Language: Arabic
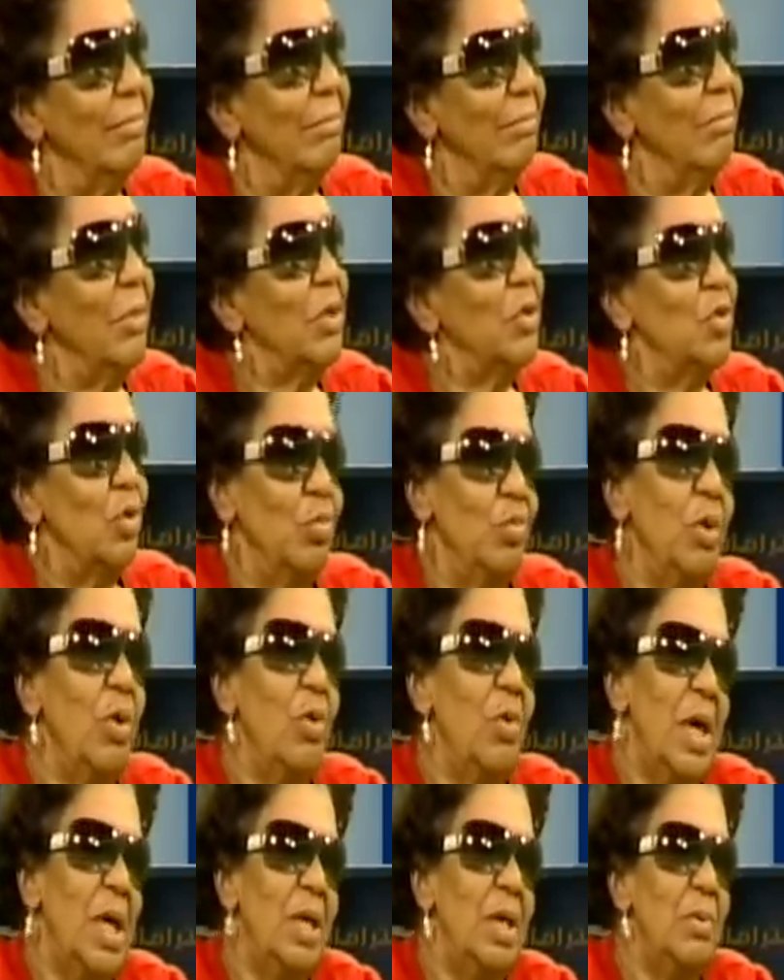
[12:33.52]
مقصود
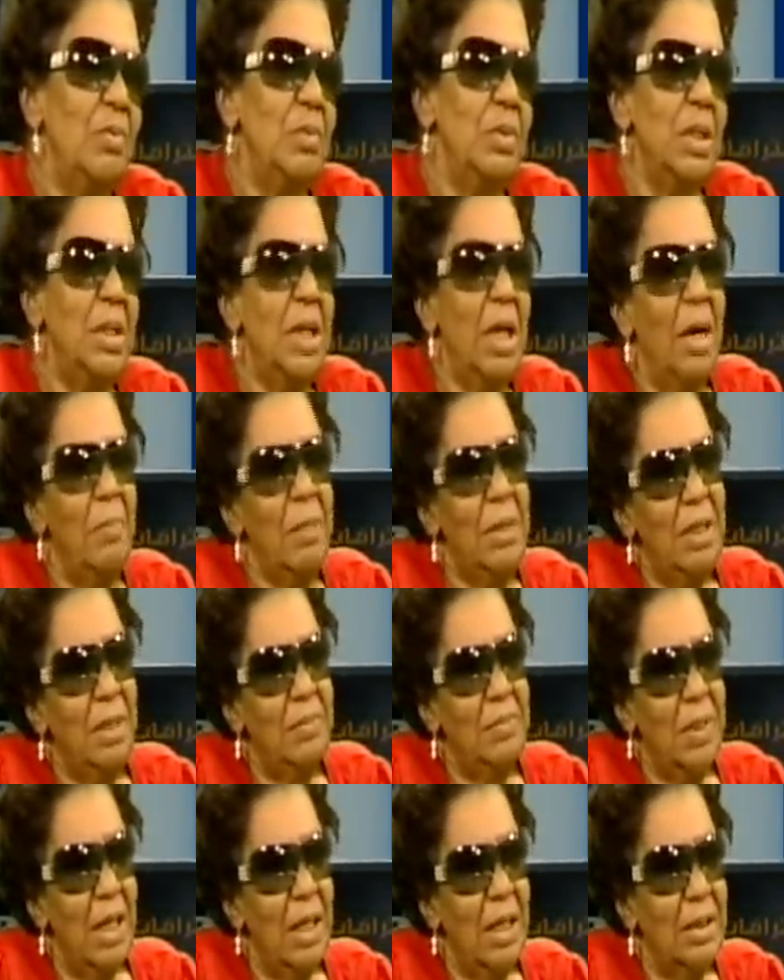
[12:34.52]
به انا ودي عمليه
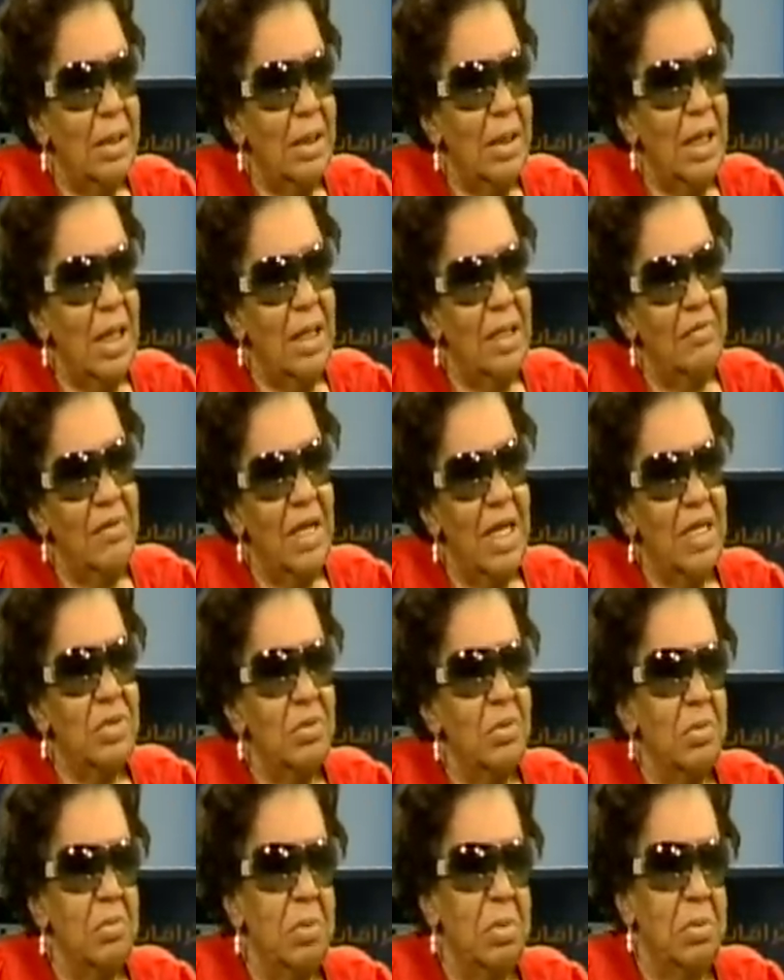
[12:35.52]
بتاعت يعني في
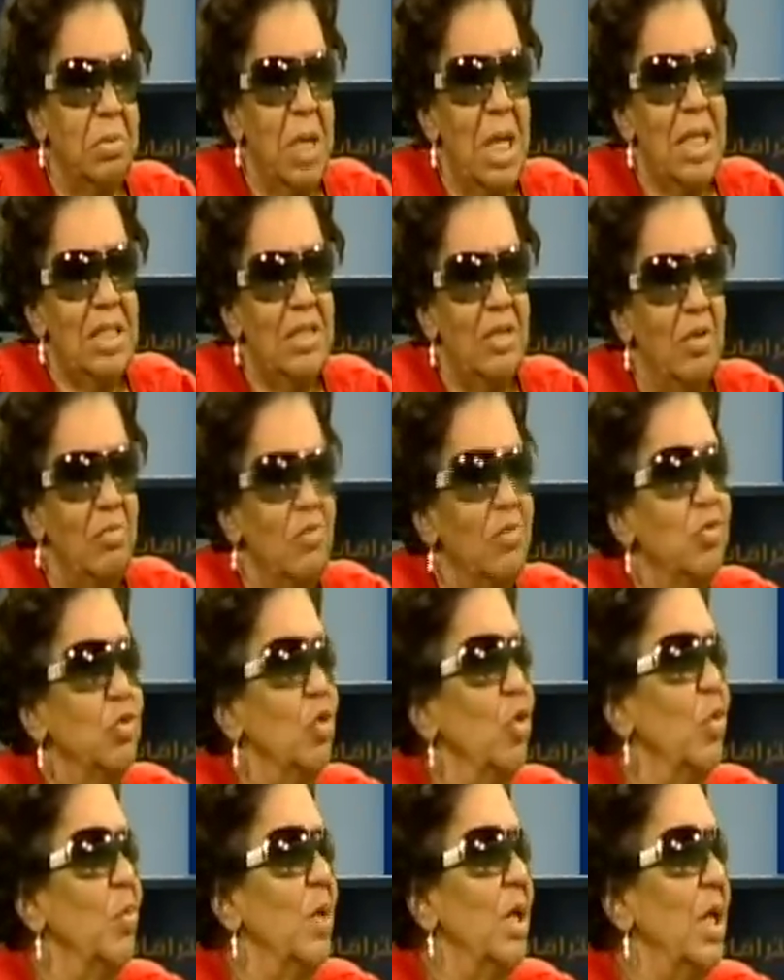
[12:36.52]
ناس اصلا
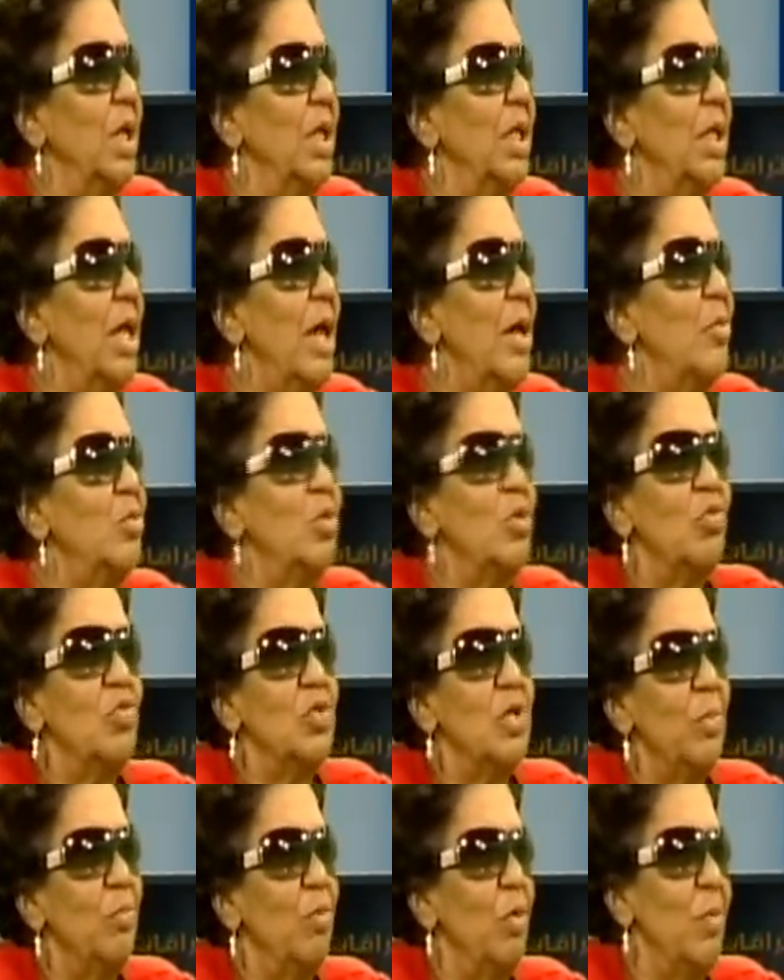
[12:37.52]
بيفتروا من النضال
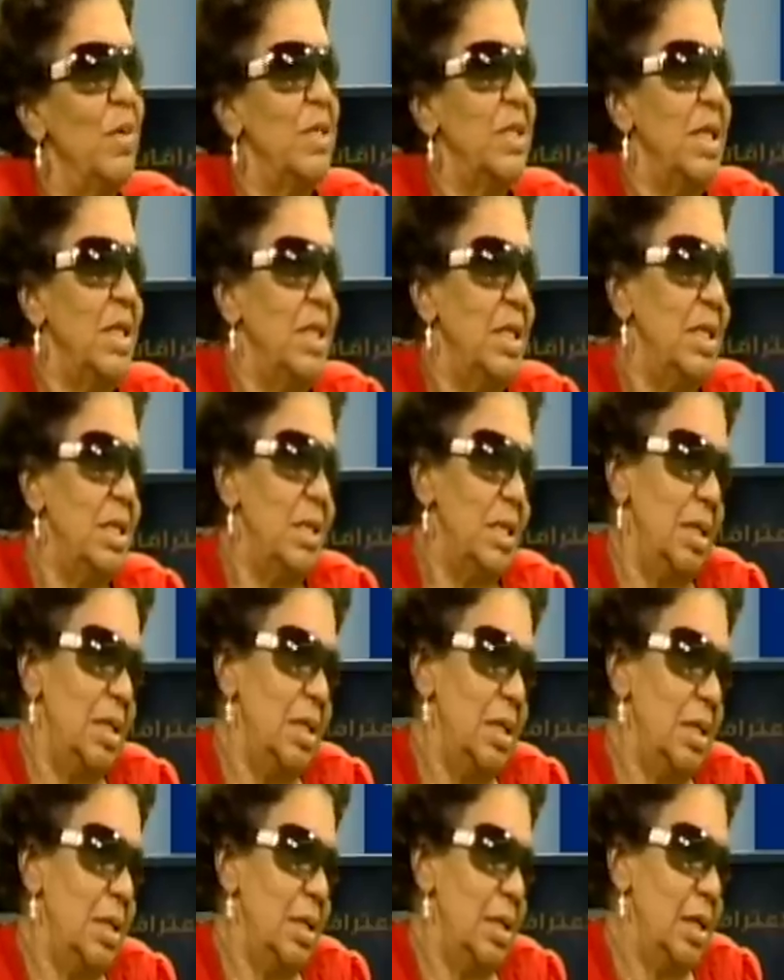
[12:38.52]
بيشوفوا زبوبه زي دي
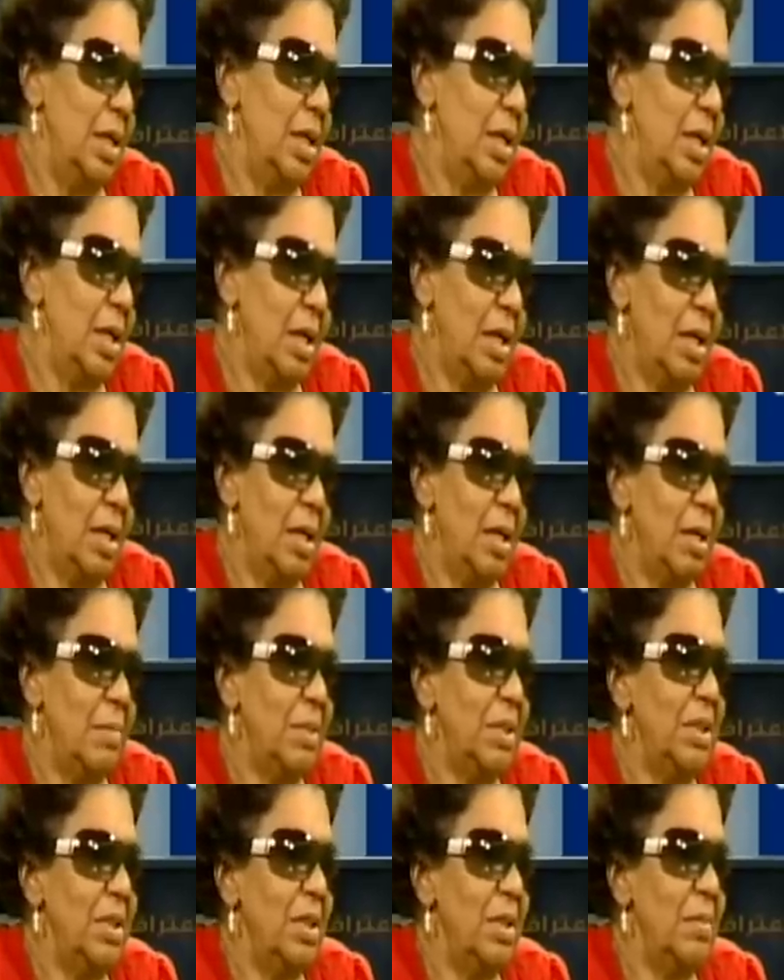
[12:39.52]
آه،
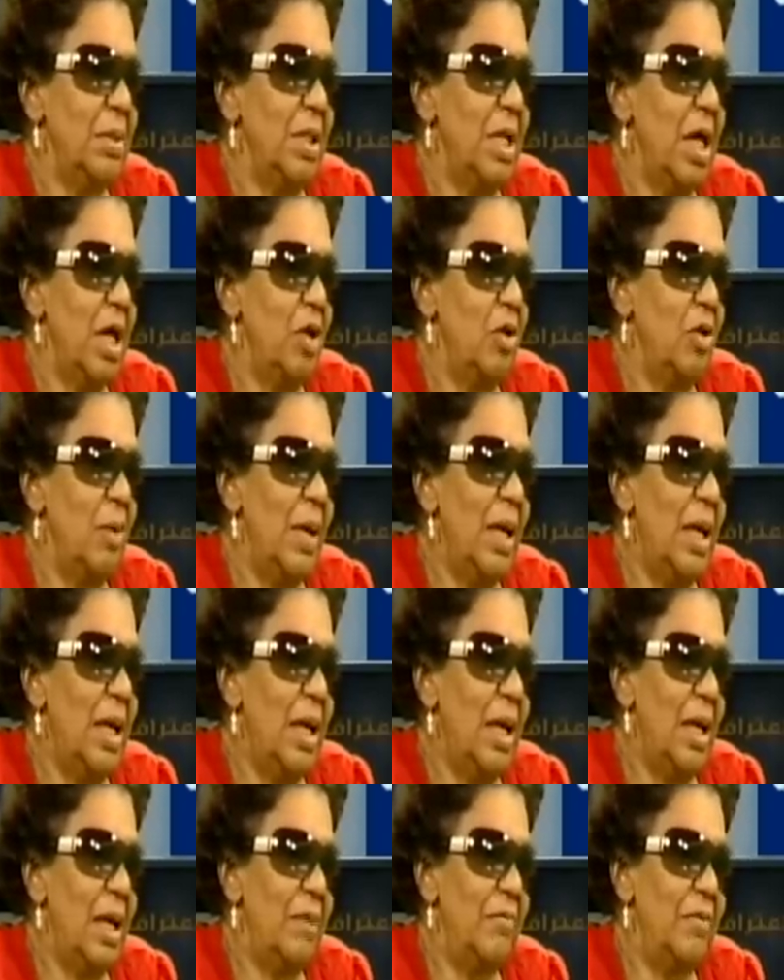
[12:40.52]
بالخارج
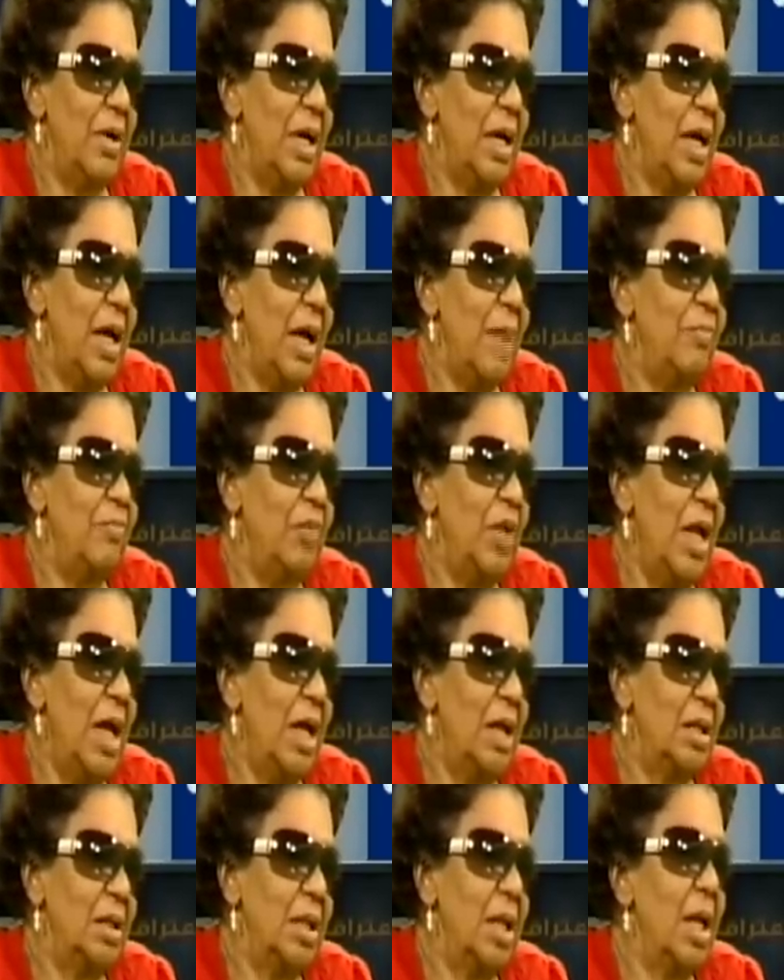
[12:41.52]
فقام في
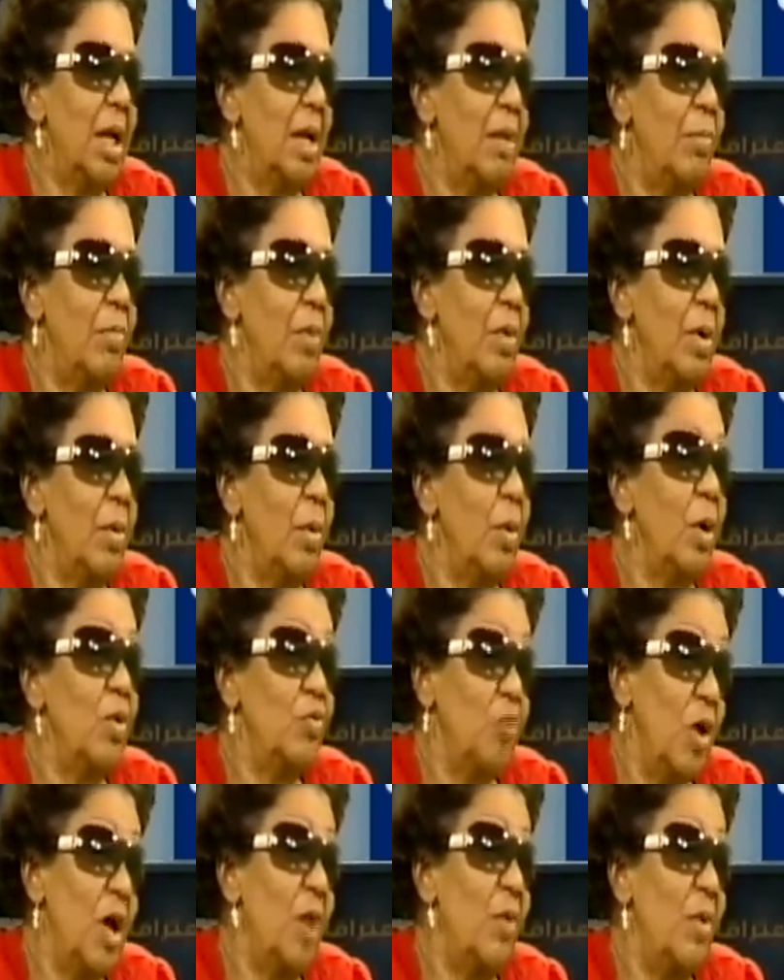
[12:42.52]
الاخر طرح
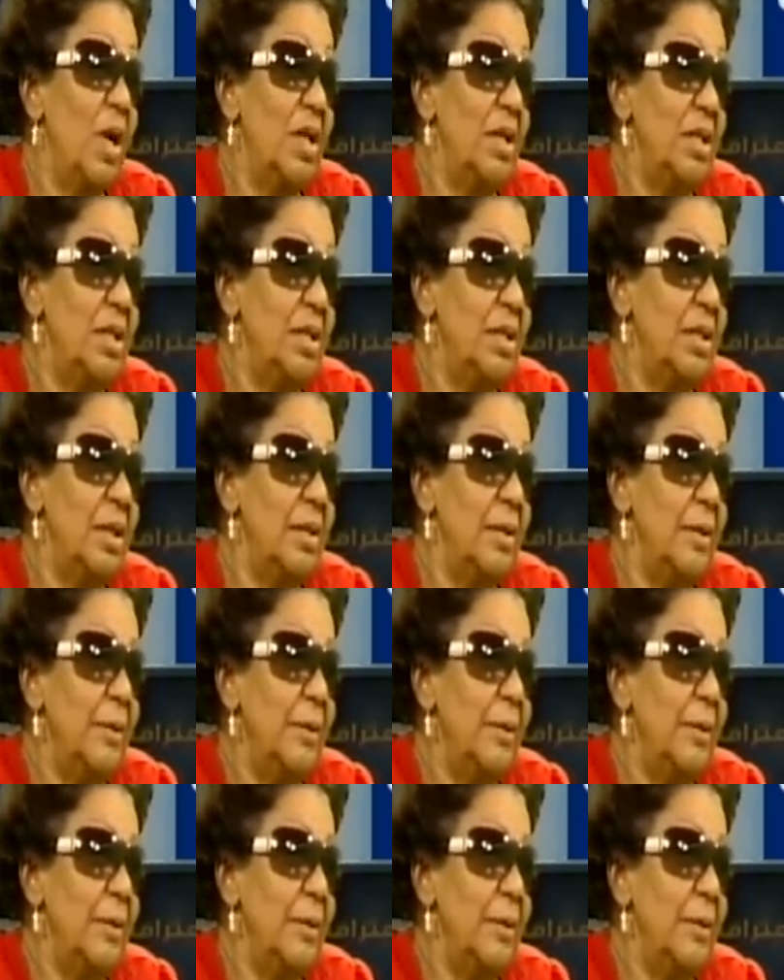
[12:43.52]
موقف كان واضح جدا